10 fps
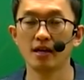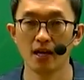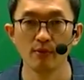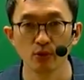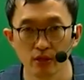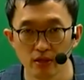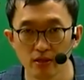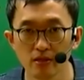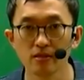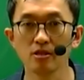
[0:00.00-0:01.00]
아무튼
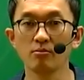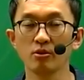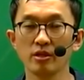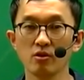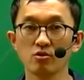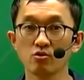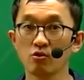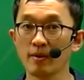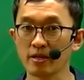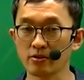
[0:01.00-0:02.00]
시험 본다고
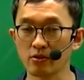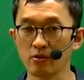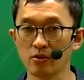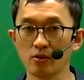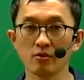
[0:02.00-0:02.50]
수고 많으셨고